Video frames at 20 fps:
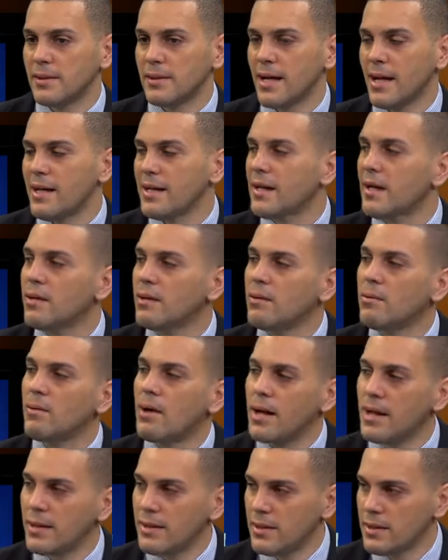cadenas
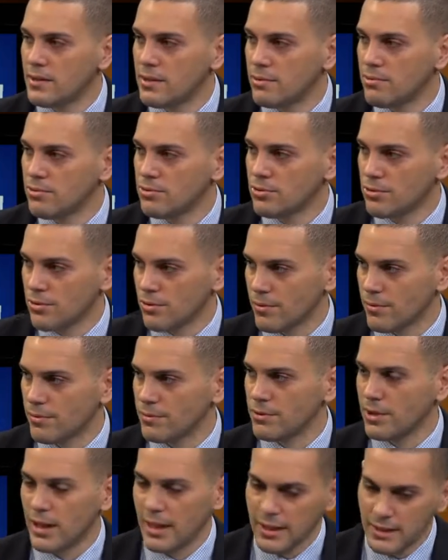globales de distribución, o
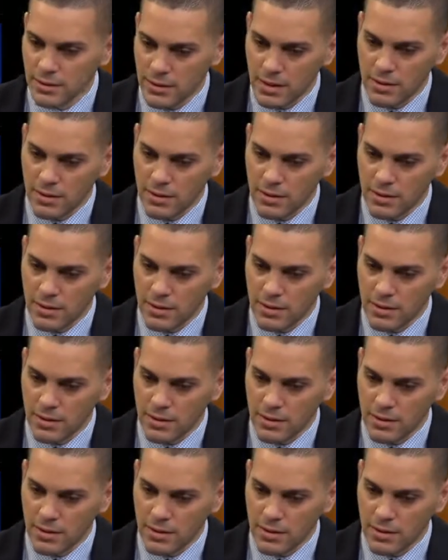sea,